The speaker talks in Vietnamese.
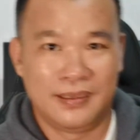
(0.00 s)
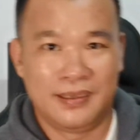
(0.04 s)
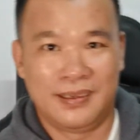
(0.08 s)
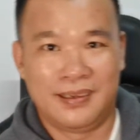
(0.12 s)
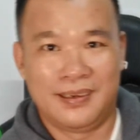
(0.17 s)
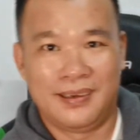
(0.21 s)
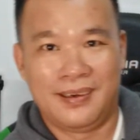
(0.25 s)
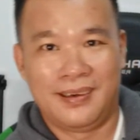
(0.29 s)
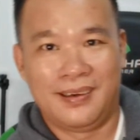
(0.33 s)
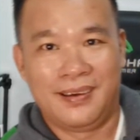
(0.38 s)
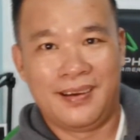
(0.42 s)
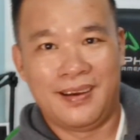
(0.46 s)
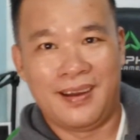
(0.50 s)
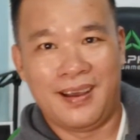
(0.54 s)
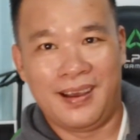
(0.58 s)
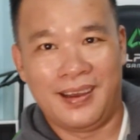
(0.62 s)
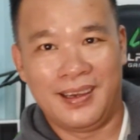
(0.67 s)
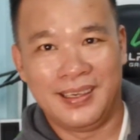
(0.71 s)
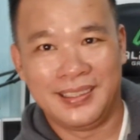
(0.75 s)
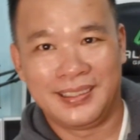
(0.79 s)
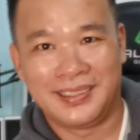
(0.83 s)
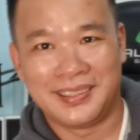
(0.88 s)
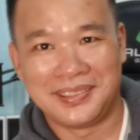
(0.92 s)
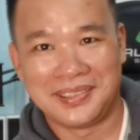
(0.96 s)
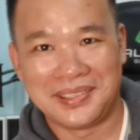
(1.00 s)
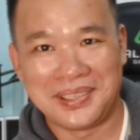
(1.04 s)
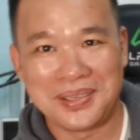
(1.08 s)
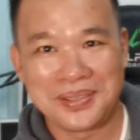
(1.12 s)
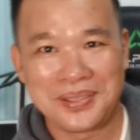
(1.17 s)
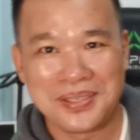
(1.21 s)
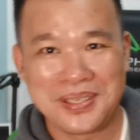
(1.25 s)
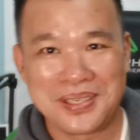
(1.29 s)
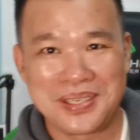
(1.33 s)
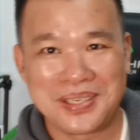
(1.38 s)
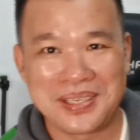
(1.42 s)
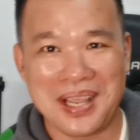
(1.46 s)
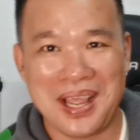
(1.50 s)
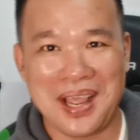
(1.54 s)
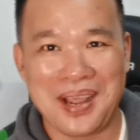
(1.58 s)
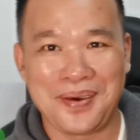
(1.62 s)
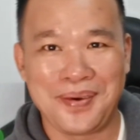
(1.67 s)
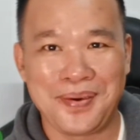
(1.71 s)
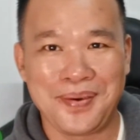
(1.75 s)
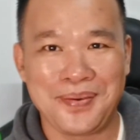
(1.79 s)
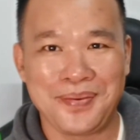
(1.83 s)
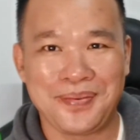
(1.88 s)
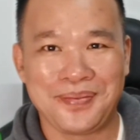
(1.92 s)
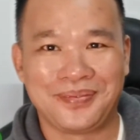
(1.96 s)
loại tình yêu thứ
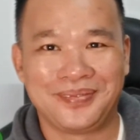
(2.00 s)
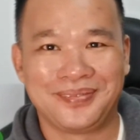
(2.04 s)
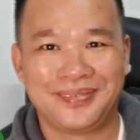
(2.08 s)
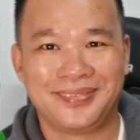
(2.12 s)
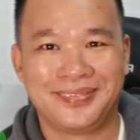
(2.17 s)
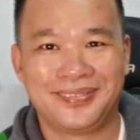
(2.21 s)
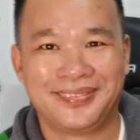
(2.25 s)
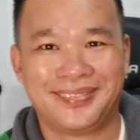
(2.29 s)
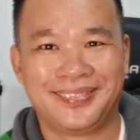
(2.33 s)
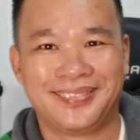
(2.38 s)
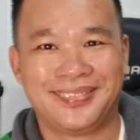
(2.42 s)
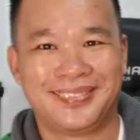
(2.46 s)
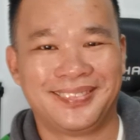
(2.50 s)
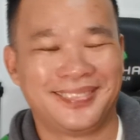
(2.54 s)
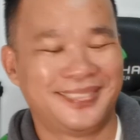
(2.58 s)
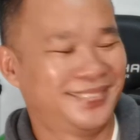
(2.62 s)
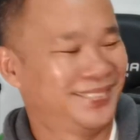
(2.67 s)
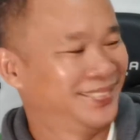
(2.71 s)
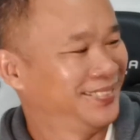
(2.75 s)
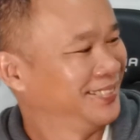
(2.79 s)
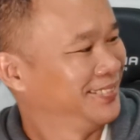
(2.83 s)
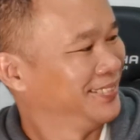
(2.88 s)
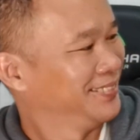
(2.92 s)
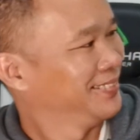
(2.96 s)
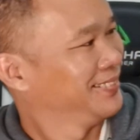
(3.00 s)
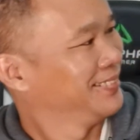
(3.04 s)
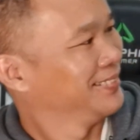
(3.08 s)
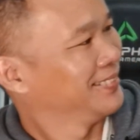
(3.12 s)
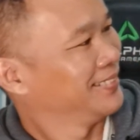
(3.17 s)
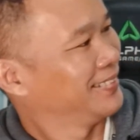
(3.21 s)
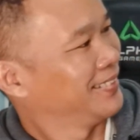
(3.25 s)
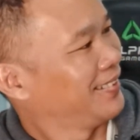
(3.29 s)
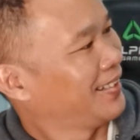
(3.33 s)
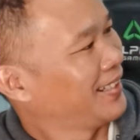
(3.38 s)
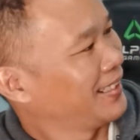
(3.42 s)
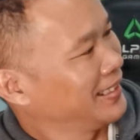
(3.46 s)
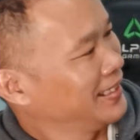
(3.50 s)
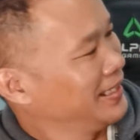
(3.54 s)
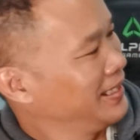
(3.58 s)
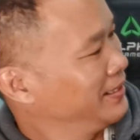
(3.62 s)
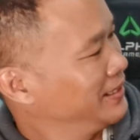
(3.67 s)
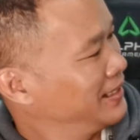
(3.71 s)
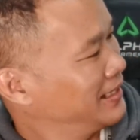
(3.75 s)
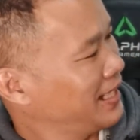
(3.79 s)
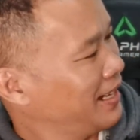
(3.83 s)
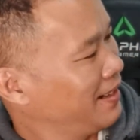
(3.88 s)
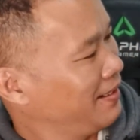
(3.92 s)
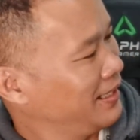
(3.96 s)
sáu loại tình yêu thứ
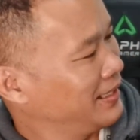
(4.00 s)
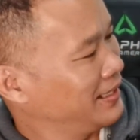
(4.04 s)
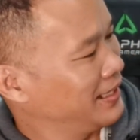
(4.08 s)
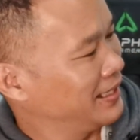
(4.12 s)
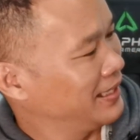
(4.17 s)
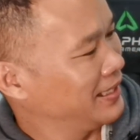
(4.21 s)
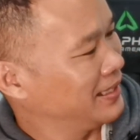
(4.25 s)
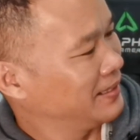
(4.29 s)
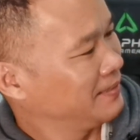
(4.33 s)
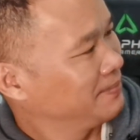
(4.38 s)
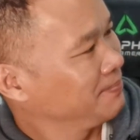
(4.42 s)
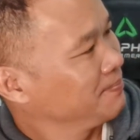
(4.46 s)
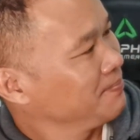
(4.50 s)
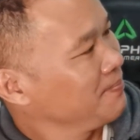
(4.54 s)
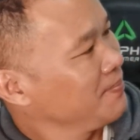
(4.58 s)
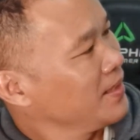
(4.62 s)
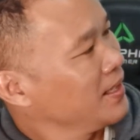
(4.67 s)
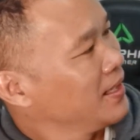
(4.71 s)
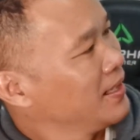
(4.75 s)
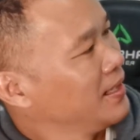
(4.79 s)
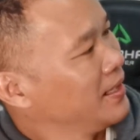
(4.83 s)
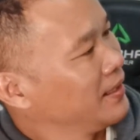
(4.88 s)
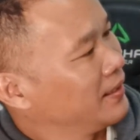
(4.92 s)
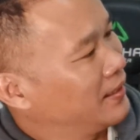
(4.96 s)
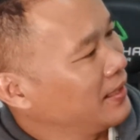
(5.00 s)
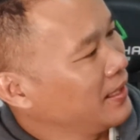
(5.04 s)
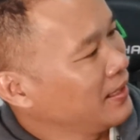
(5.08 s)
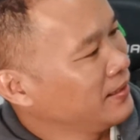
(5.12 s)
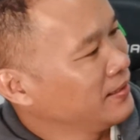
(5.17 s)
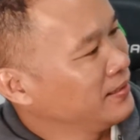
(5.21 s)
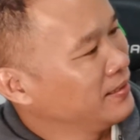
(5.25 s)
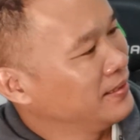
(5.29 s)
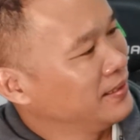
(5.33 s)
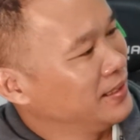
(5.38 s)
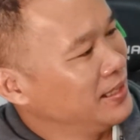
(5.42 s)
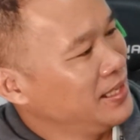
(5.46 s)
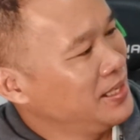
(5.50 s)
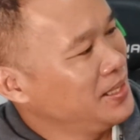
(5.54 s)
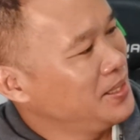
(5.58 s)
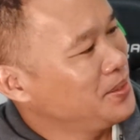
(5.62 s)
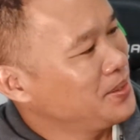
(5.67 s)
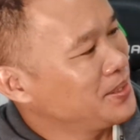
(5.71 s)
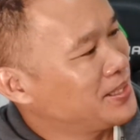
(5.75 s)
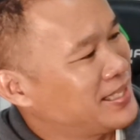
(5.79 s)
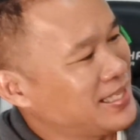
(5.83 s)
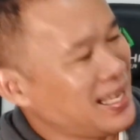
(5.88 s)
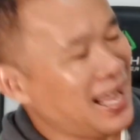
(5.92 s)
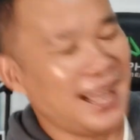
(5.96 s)
sáu là gì tình yêu
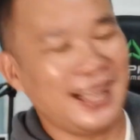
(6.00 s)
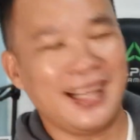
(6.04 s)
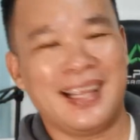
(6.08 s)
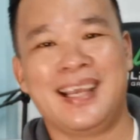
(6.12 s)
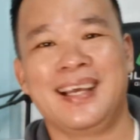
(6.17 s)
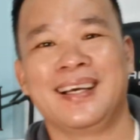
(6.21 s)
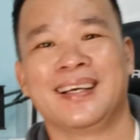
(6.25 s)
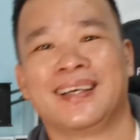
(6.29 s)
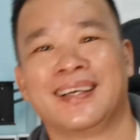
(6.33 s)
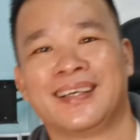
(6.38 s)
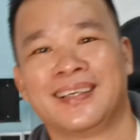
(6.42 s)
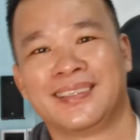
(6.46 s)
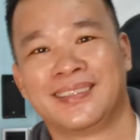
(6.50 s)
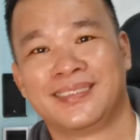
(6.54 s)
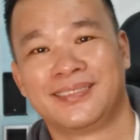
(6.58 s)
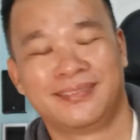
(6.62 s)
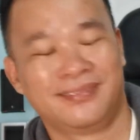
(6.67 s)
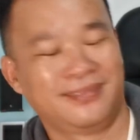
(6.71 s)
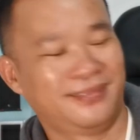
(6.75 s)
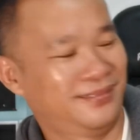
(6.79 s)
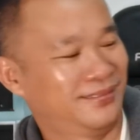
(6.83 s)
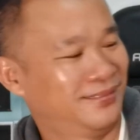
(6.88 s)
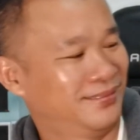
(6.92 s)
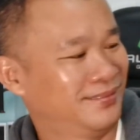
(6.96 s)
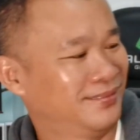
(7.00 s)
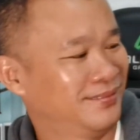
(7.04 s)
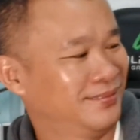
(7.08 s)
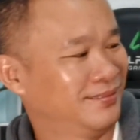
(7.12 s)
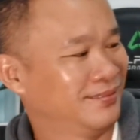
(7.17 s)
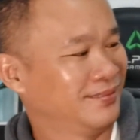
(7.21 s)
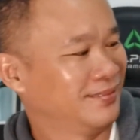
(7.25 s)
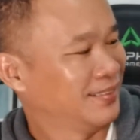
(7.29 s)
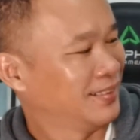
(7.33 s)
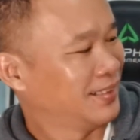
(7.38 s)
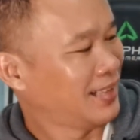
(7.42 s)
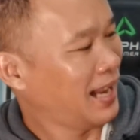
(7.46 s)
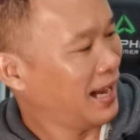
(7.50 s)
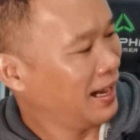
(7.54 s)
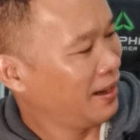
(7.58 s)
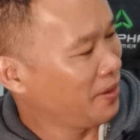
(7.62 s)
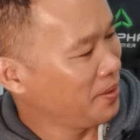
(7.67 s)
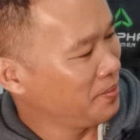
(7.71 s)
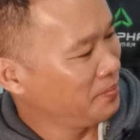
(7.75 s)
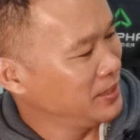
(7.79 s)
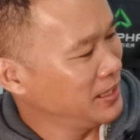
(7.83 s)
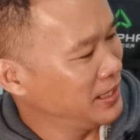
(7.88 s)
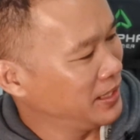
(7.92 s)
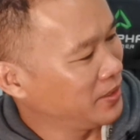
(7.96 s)
dại khờ là gồm
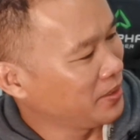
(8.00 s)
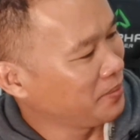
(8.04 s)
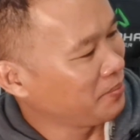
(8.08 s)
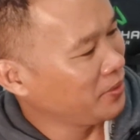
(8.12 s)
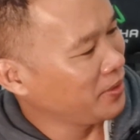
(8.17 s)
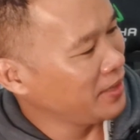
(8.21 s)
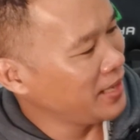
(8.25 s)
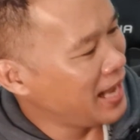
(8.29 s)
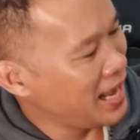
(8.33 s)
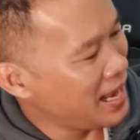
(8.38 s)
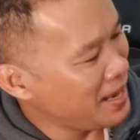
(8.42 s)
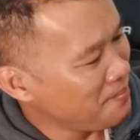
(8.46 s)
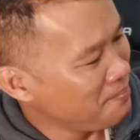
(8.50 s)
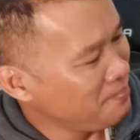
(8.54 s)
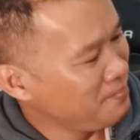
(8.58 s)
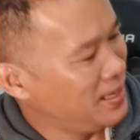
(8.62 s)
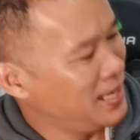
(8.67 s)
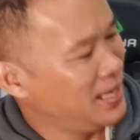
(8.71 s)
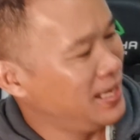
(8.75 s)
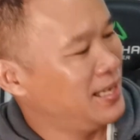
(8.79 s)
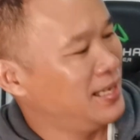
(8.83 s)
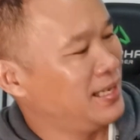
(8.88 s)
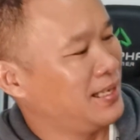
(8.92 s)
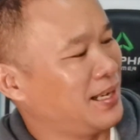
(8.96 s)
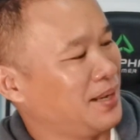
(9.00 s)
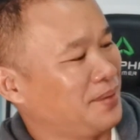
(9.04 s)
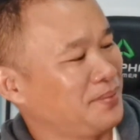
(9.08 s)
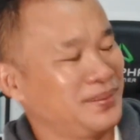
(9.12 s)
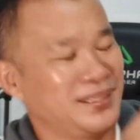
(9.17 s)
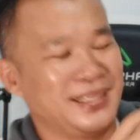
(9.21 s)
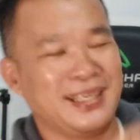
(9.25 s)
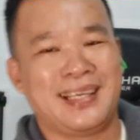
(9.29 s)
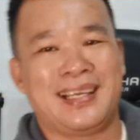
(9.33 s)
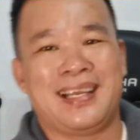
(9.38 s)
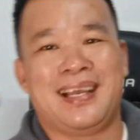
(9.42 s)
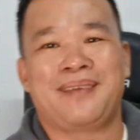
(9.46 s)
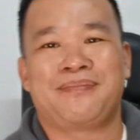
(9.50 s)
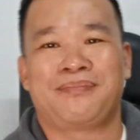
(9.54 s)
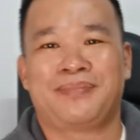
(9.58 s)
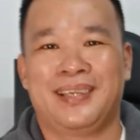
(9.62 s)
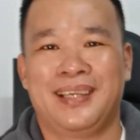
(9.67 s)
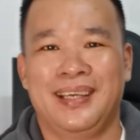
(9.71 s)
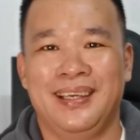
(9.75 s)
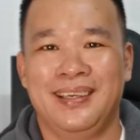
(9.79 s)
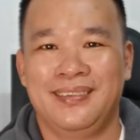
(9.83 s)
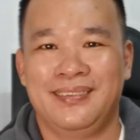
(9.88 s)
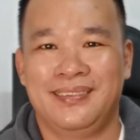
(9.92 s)
gì gồm có đam mê cộng với cam kết